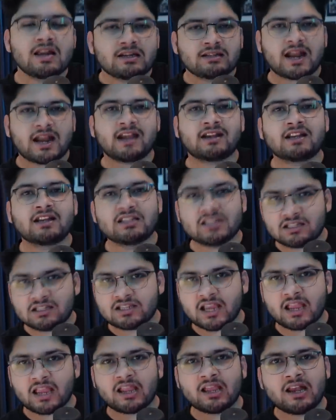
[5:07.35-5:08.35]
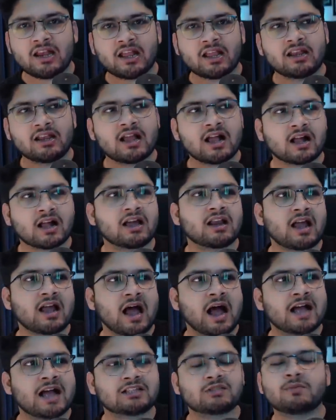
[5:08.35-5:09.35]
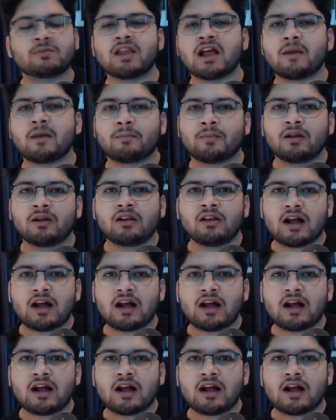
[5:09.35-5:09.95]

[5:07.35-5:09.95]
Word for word: टाइटल जीत जाएंगे लेकिन अगर आज भी आप